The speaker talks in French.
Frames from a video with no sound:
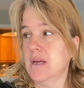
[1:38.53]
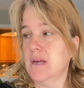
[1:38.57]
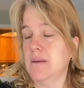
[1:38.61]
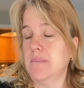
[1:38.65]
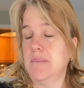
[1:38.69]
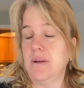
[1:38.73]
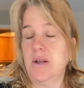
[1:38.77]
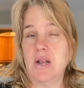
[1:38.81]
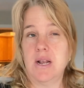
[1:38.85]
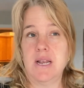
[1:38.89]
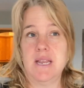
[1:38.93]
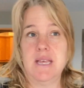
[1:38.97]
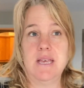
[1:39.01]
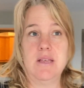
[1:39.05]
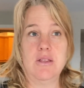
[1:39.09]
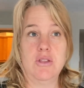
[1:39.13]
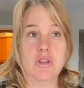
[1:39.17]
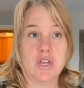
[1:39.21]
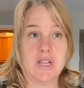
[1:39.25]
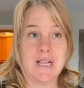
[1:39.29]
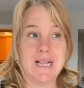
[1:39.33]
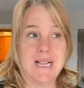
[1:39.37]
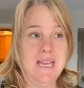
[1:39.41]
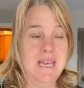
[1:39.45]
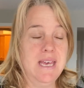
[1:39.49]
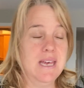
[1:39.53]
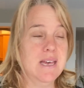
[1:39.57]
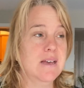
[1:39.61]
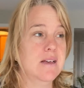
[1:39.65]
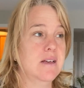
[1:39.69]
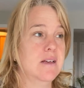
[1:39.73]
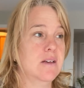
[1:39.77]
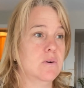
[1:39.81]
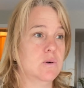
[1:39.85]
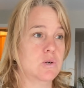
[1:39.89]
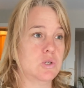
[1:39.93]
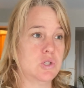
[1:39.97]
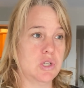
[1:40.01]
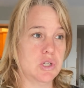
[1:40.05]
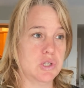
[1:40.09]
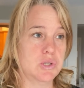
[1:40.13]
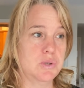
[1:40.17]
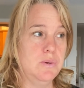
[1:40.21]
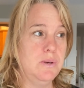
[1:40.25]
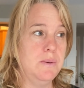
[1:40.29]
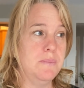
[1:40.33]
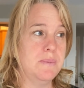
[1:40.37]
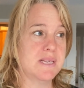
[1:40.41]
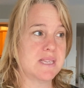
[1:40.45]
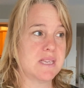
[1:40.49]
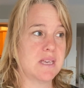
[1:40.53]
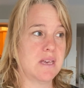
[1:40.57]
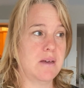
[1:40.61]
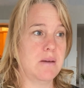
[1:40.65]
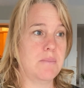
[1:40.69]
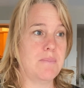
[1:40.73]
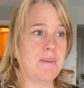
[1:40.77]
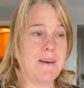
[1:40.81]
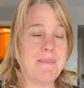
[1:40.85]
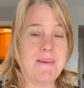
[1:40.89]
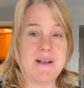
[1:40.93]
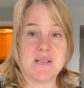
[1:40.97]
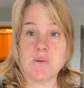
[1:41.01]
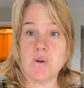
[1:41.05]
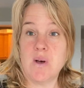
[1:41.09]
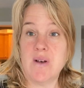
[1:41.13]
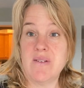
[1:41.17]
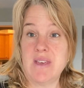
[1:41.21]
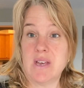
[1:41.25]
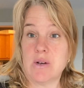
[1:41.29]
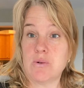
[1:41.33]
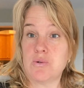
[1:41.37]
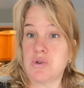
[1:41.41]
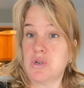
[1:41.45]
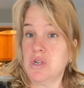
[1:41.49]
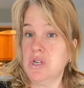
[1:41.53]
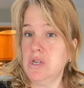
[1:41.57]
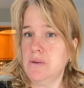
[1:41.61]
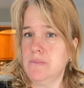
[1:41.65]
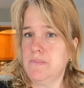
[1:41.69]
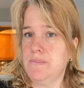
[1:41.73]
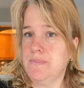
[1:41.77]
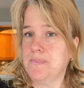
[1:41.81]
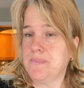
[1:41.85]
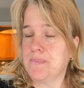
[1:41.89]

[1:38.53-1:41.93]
Puis le lit, notre lit, aujourd'hui, parce que Pam, ma soeur, vient coucher.